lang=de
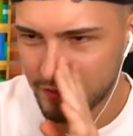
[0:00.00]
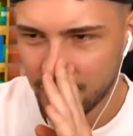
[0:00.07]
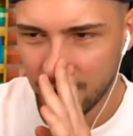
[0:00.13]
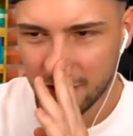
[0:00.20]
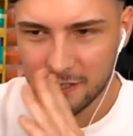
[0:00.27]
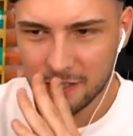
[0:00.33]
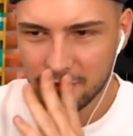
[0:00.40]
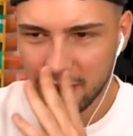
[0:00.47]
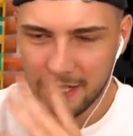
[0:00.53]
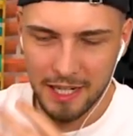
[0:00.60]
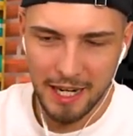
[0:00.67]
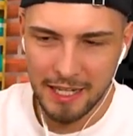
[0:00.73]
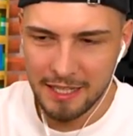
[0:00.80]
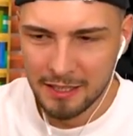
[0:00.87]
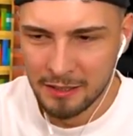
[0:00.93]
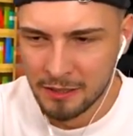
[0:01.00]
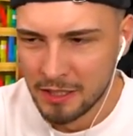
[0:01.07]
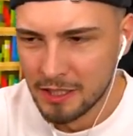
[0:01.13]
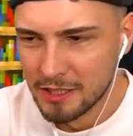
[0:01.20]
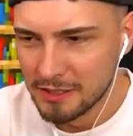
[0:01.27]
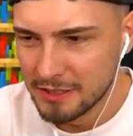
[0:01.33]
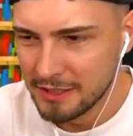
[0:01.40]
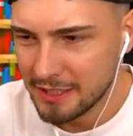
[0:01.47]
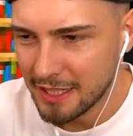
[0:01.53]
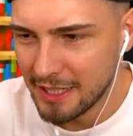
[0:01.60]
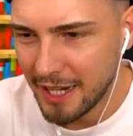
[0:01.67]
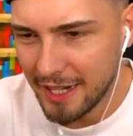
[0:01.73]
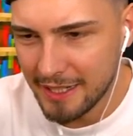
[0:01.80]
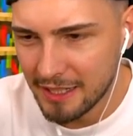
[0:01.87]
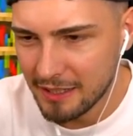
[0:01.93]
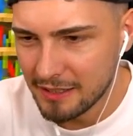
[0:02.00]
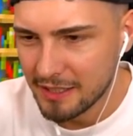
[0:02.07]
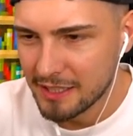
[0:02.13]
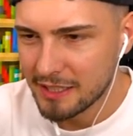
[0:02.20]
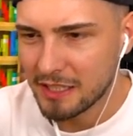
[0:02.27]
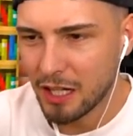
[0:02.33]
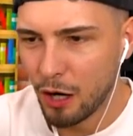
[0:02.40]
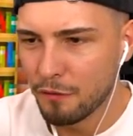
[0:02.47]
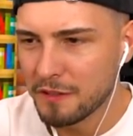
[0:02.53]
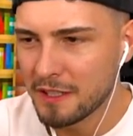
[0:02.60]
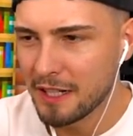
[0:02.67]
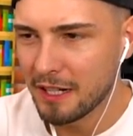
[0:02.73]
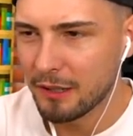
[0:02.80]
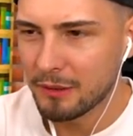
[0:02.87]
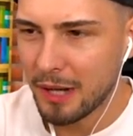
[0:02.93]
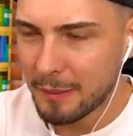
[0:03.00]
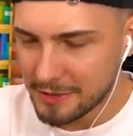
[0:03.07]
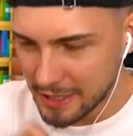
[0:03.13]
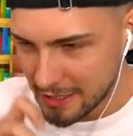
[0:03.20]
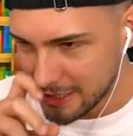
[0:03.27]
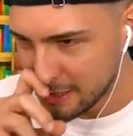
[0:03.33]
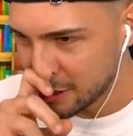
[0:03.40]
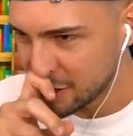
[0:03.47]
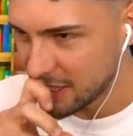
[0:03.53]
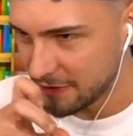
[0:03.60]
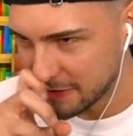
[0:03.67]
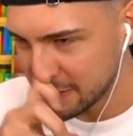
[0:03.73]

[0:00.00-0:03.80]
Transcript: Leute. Weil alle sind ja leider draufgegangen und haben es dann nicht geschafft.